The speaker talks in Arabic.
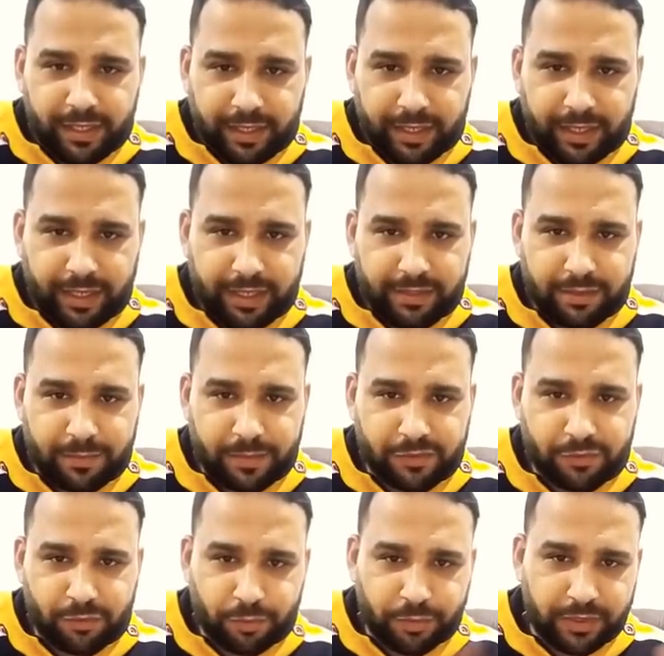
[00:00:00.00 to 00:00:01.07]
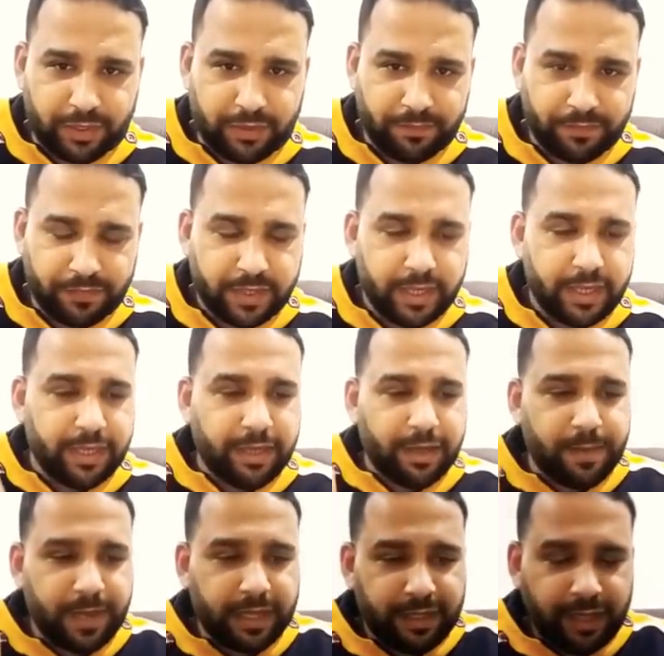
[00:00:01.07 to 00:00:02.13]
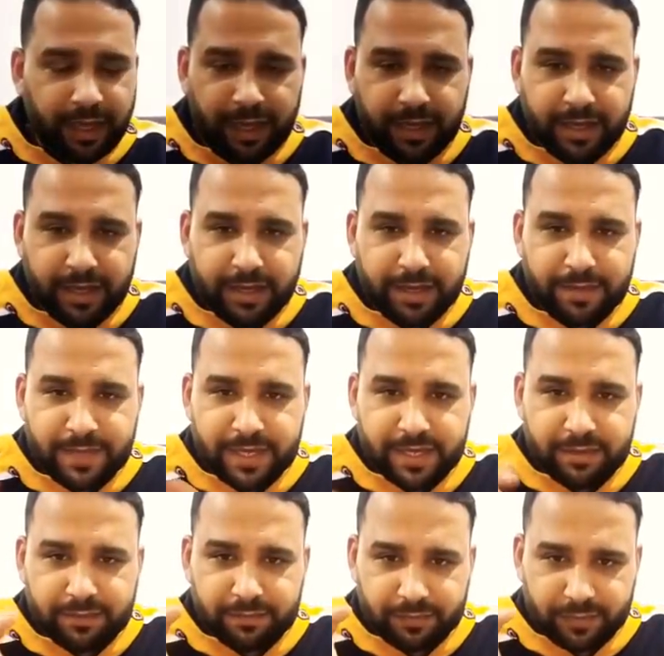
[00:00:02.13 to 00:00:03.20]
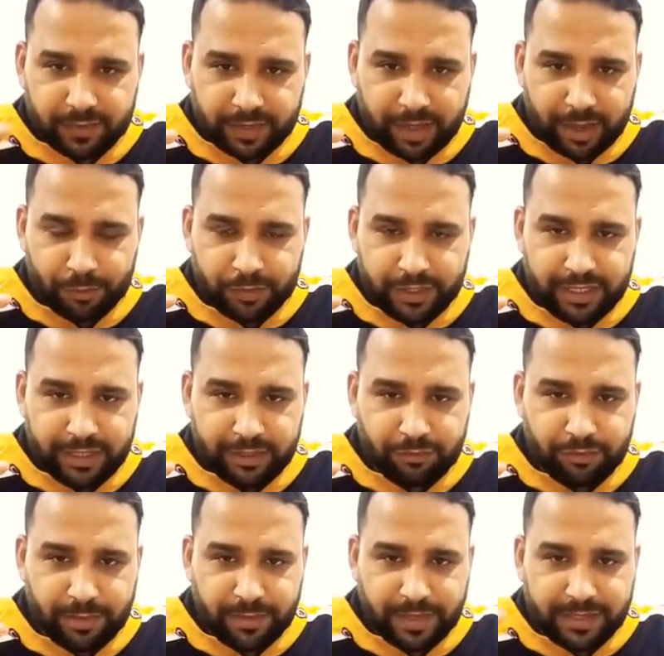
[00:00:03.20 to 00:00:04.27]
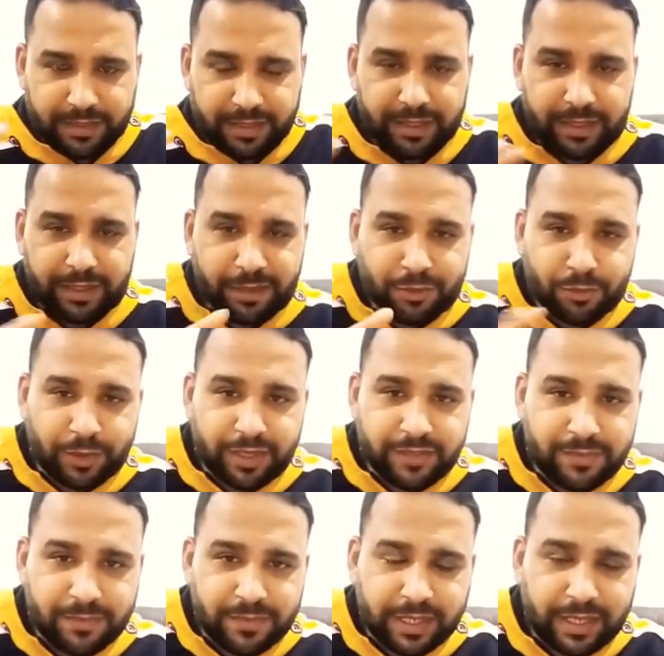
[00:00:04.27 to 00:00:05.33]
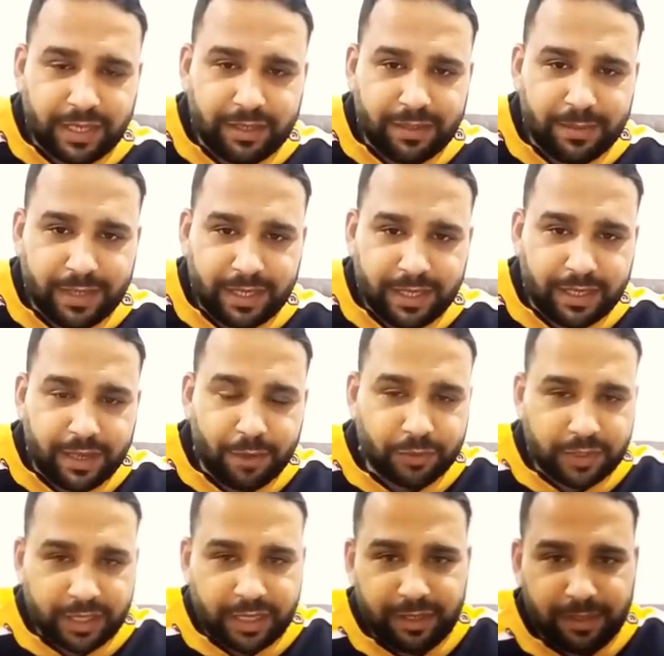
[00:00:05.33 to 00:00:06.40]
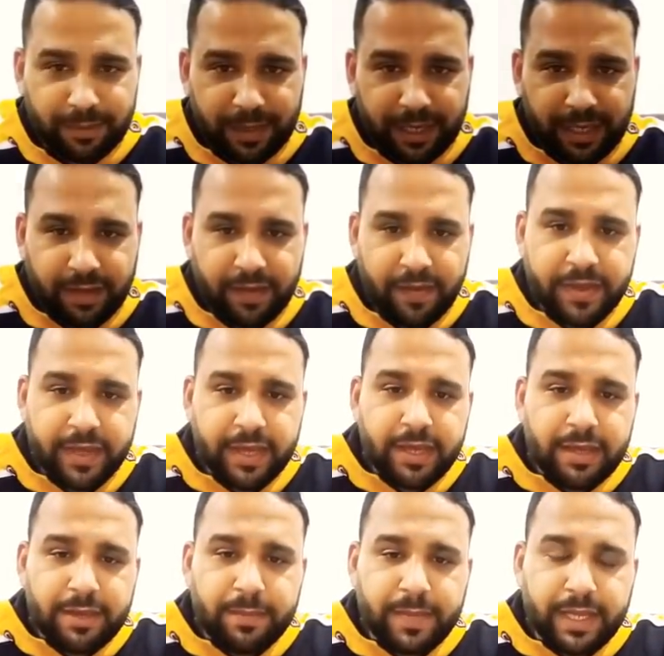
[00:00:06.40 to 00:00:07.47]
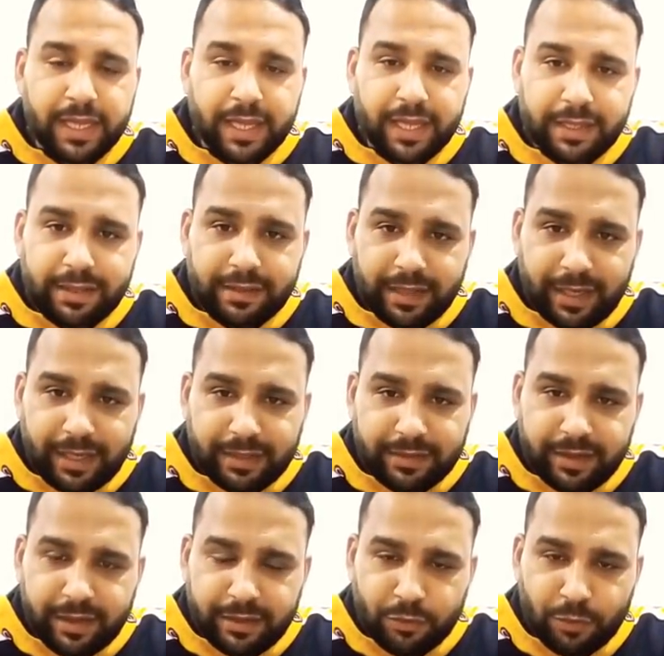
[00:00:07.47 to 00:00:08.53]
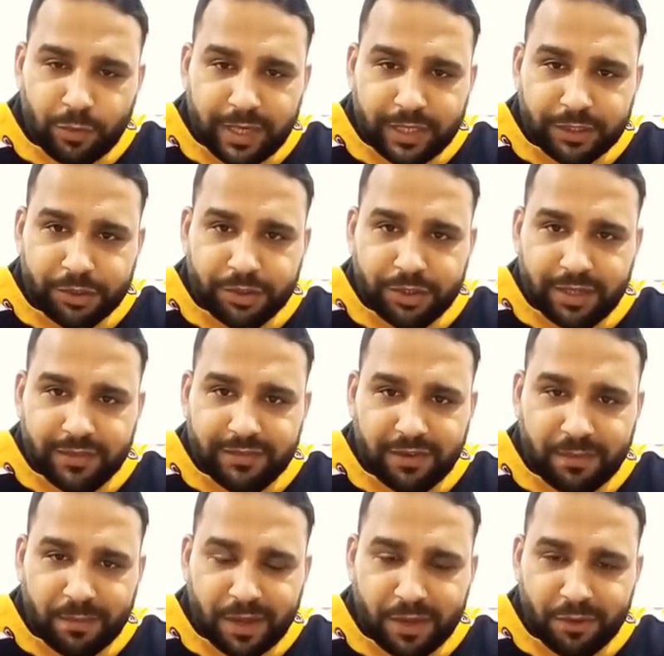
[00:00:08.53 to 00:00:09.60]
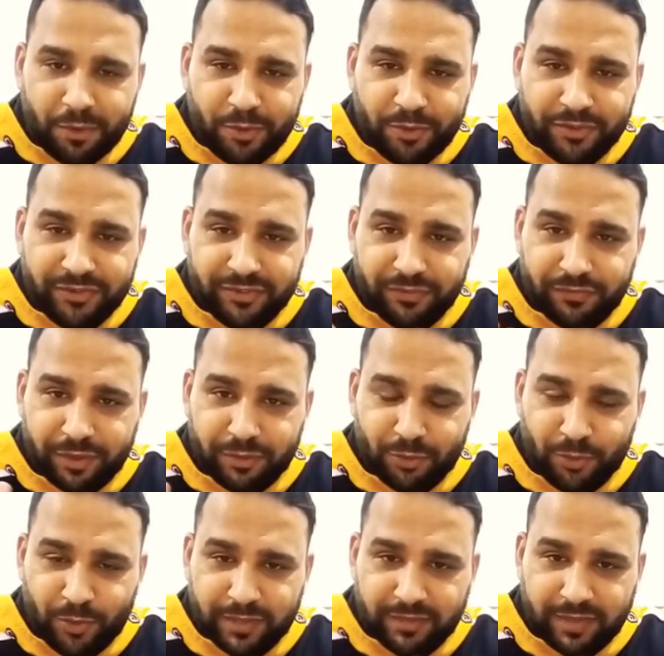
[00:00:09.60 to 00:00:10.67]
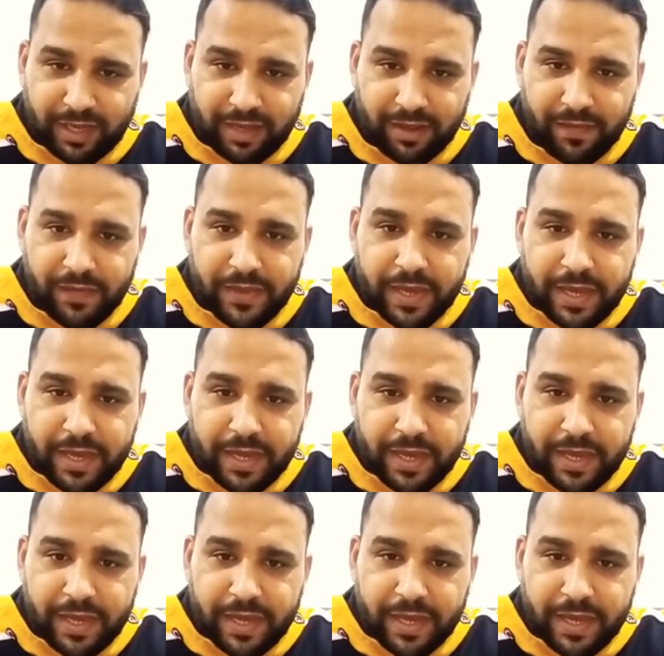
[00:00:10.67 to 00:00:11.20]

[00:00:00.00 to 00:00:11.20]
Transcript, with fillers: لحيطه مسدوده يبقى دي حاجه كمان او دي يعتبر تاني خطوه لازم تخلي بالك او تخلي بالك منها تالت خطوه الشخص المغرور صفاته واضحه